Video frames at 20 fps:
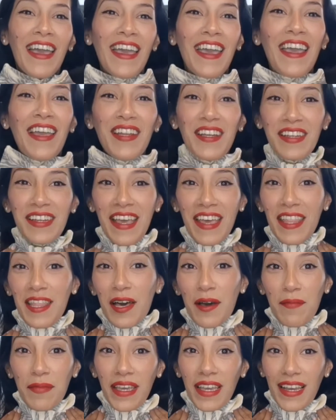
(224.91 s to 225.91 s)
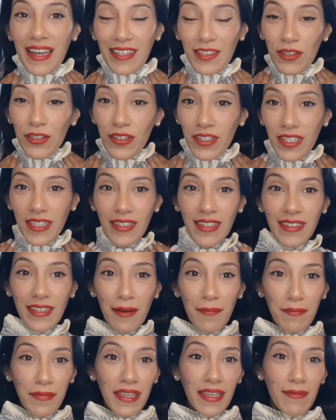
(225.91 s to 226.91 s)
Eh, nada, me encantó esta
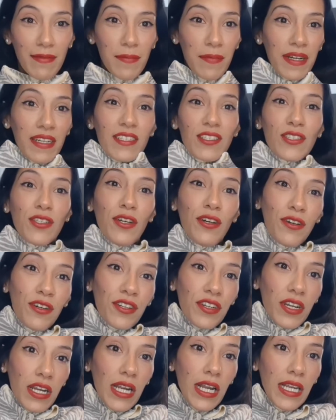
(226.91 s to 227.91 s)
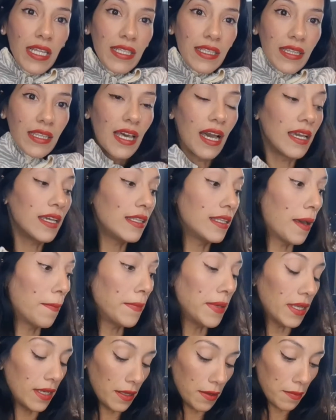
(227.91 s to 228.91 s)
también, me pareció re linda. Y
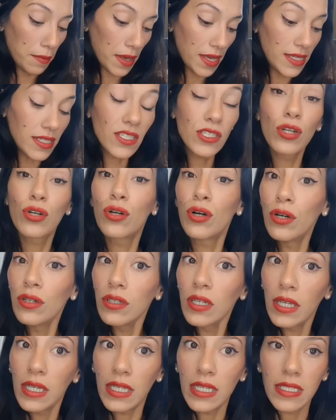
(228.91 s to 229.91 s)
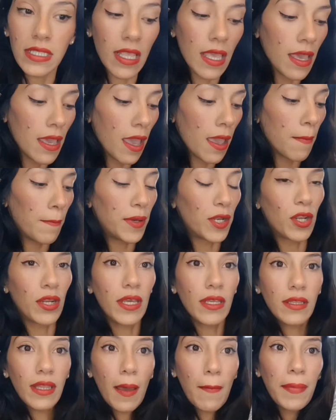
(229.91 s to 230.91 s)
también es beige con gris. Pero en
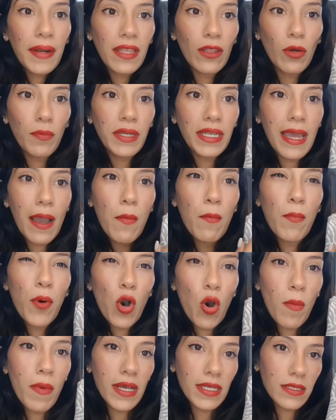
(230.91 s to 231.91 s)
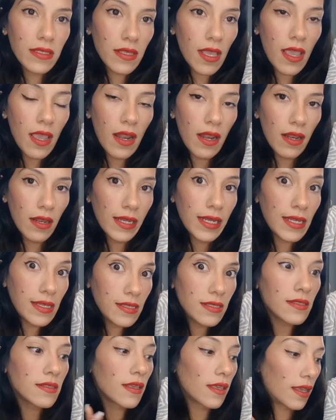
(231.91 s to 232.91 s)
esta predomina un poco más el
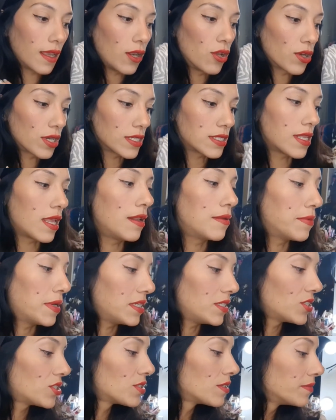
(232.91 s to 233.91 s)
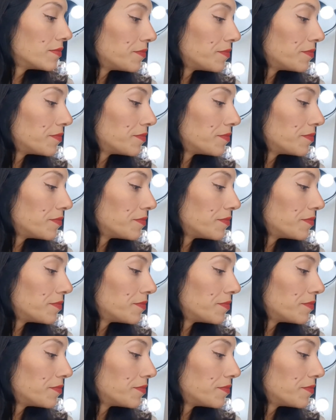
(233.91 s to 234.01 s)
gris que lo que es el beige.